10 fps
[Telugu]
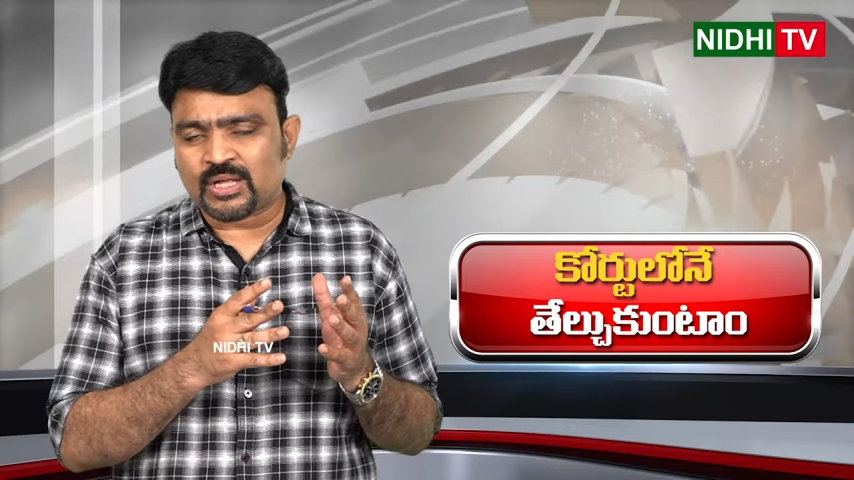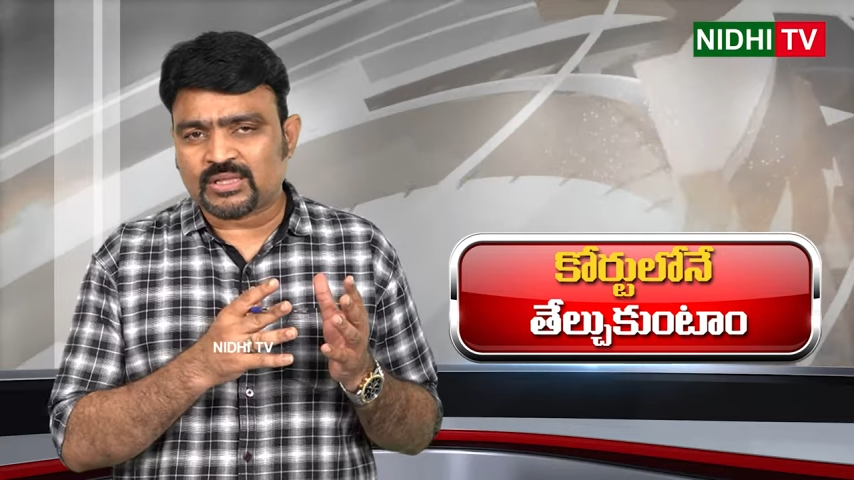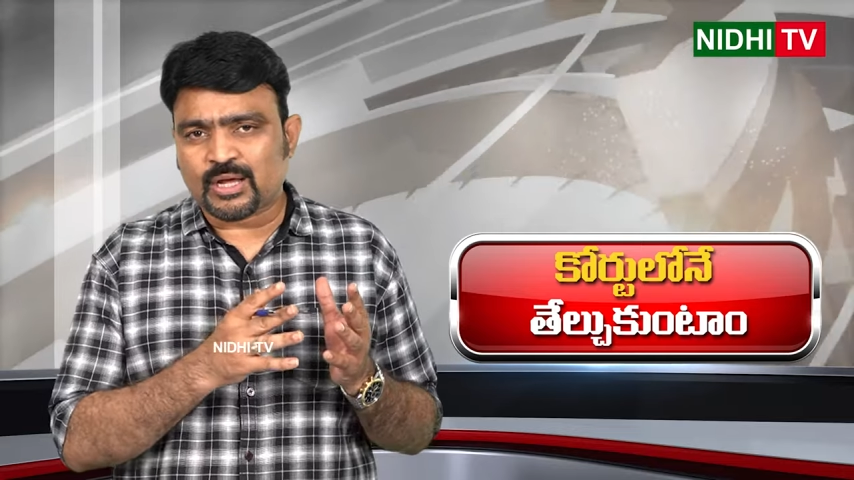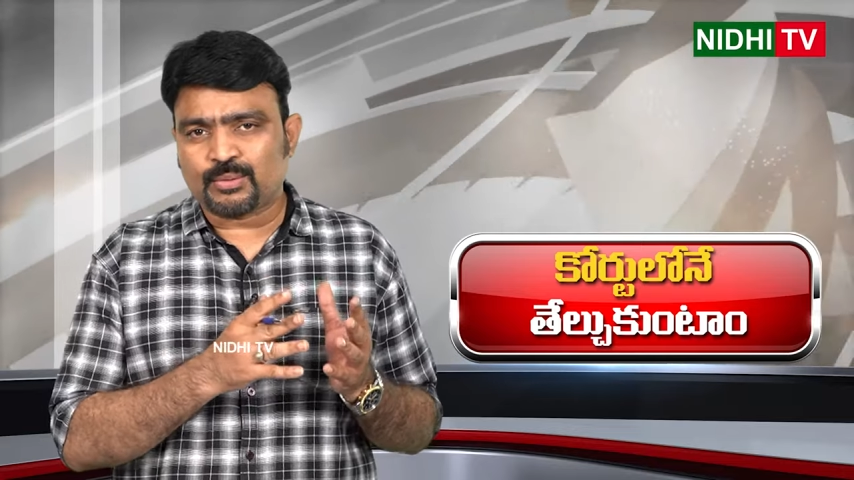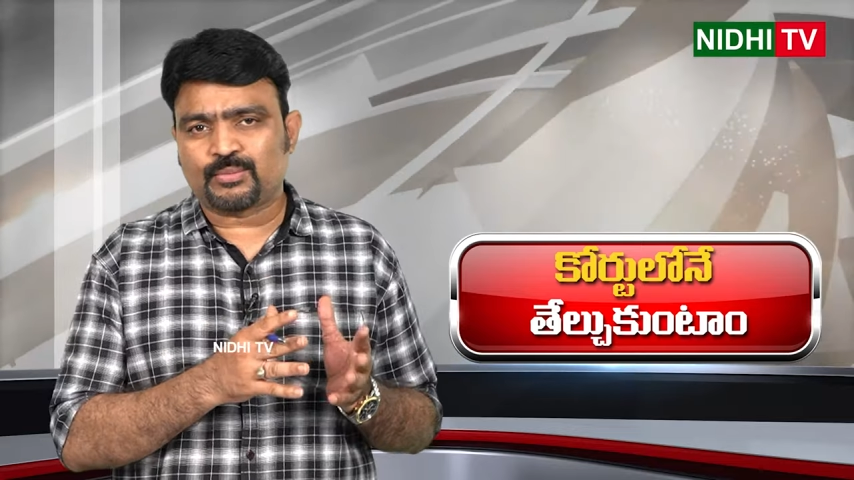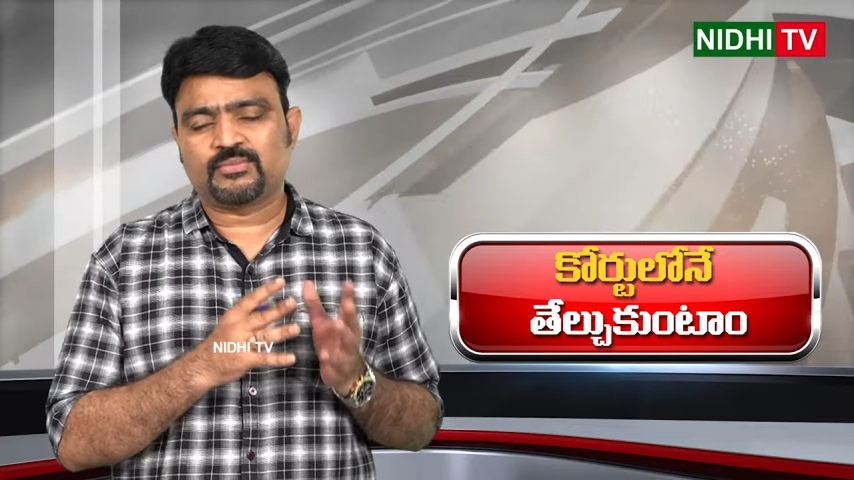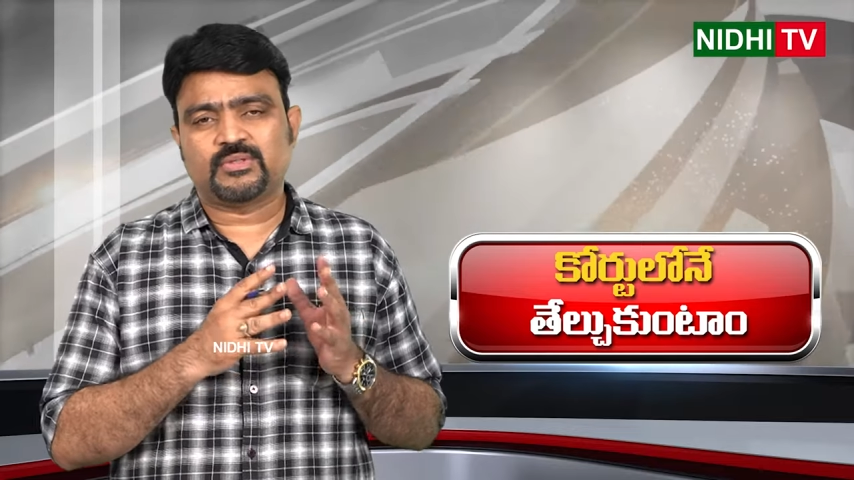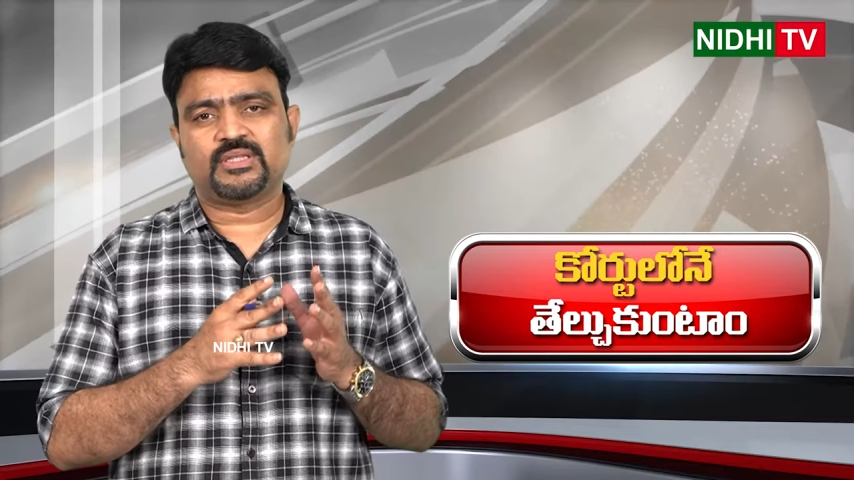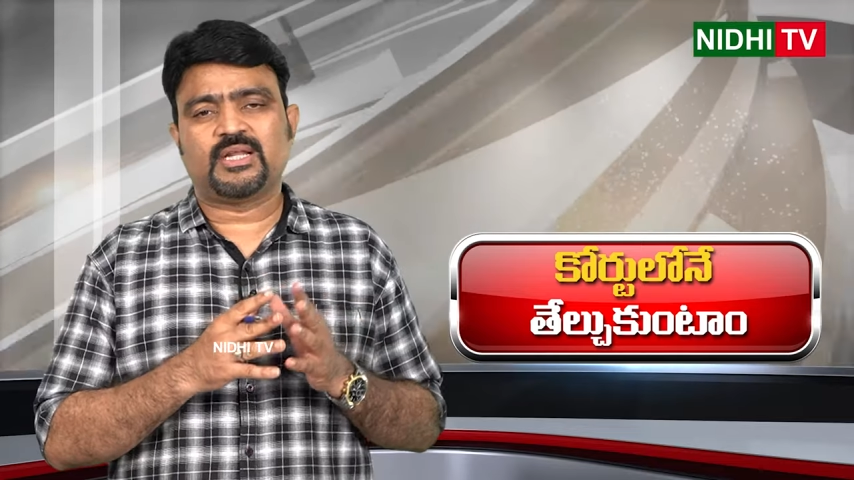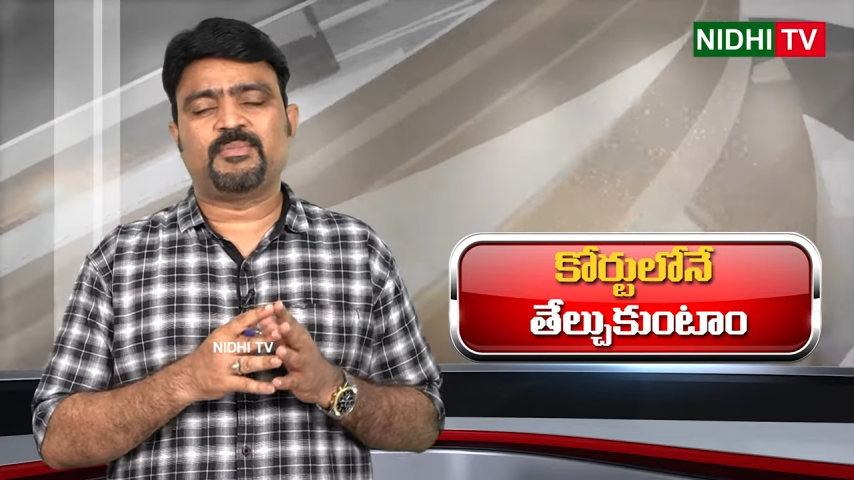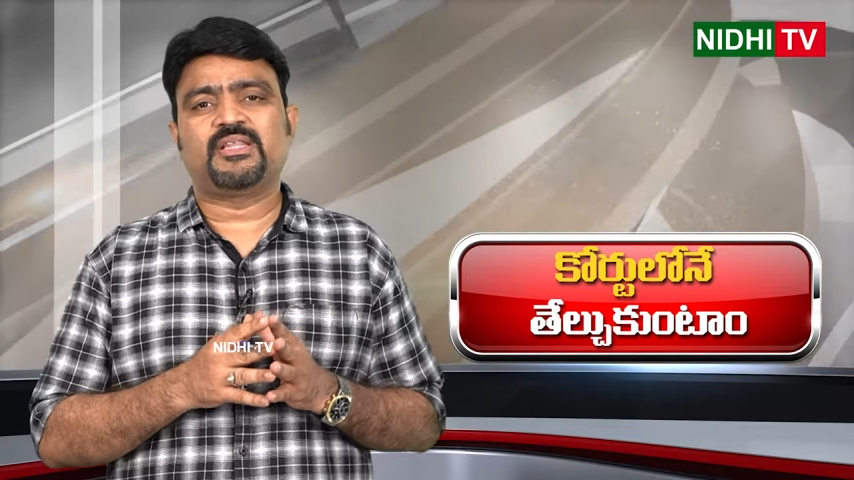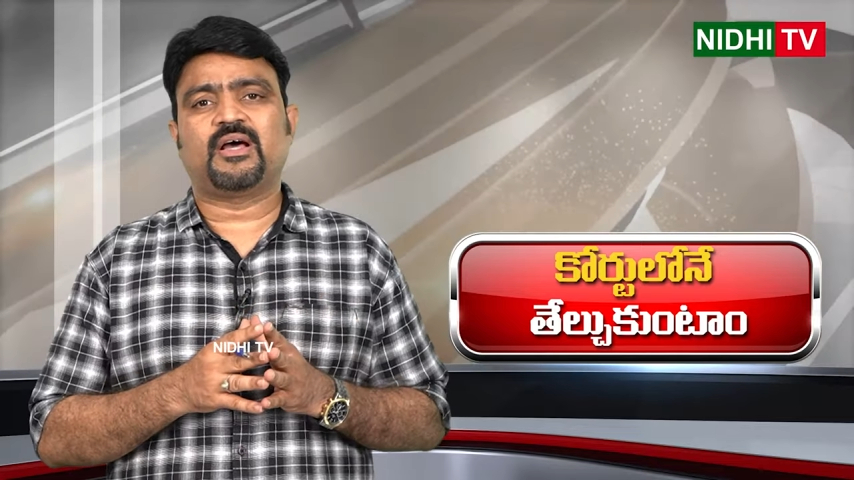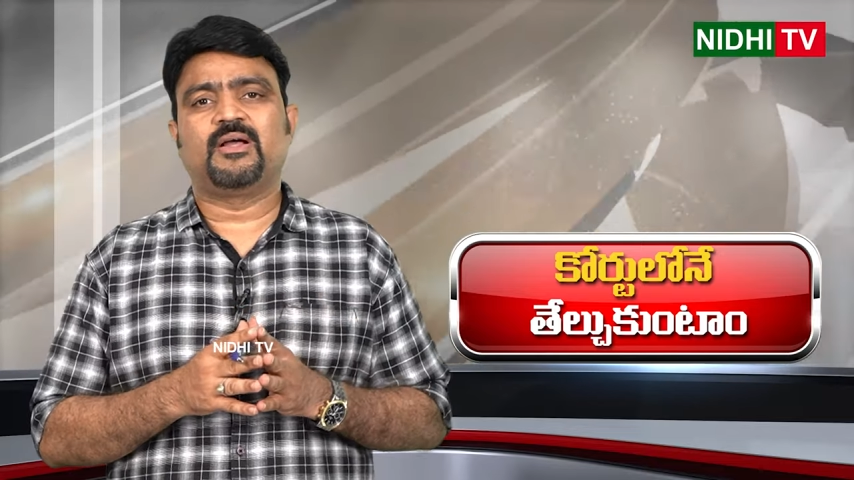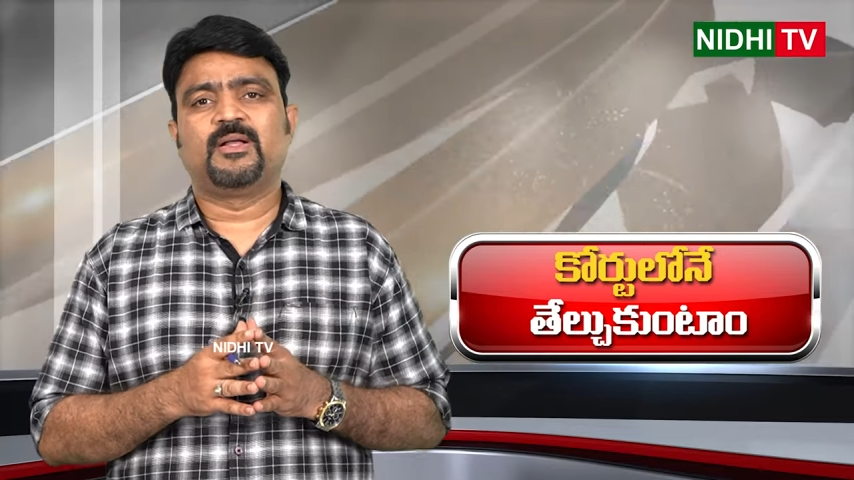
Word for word: కూడా తాను దీని మీద